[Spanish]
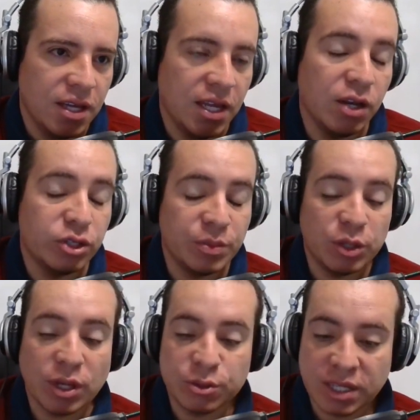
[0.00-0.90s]
Y los
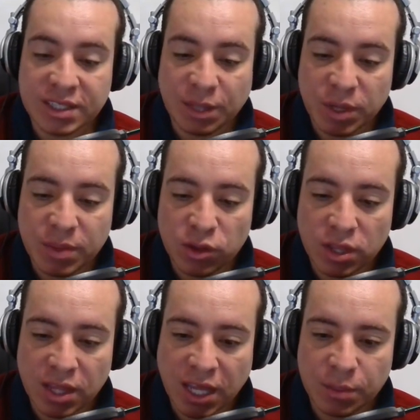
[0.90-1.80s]
invito a que ustedes también me
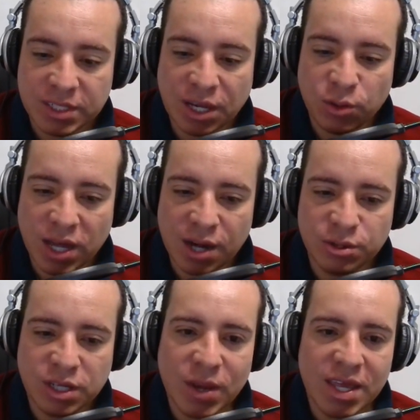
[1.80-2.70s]
ayuden. Déjenme saludar a
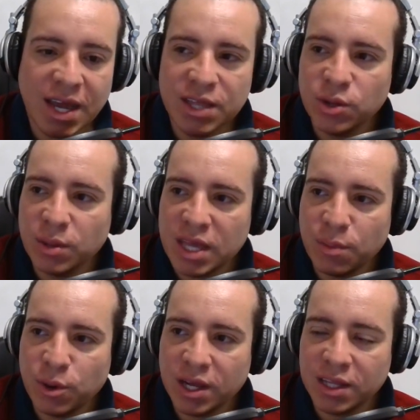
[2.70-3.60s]
los que van llegando, que
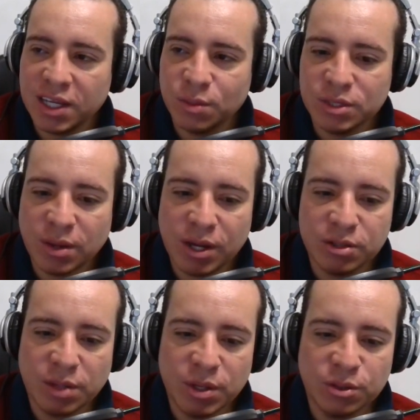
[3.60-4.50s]
ya por aquí tenemos a
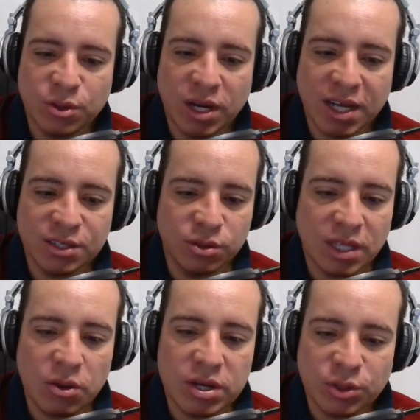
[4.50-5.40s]
varios amigos, colegas,
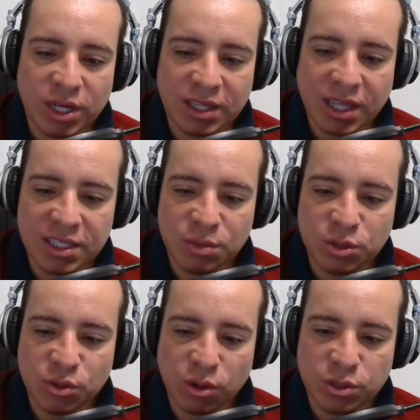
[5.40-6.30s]
contadores
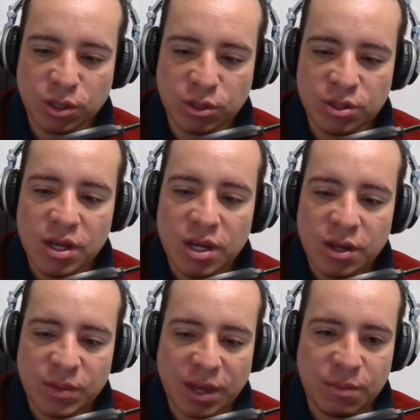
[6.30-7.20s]
conectadísimos con nosotros.
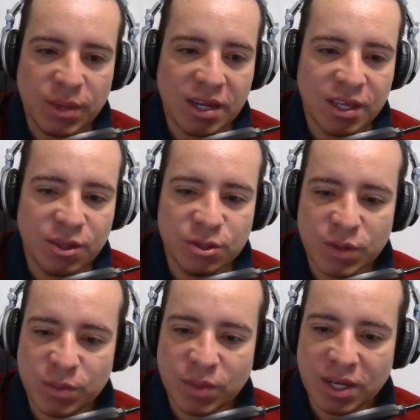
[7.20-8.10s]
Bienvenidos,
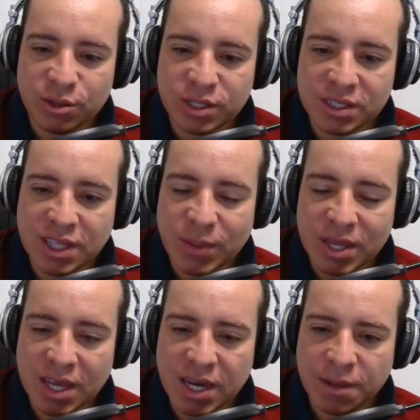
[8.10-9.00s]
bienvenidos esta
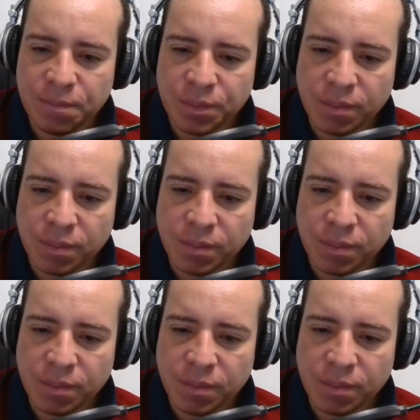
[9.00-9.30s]
mañana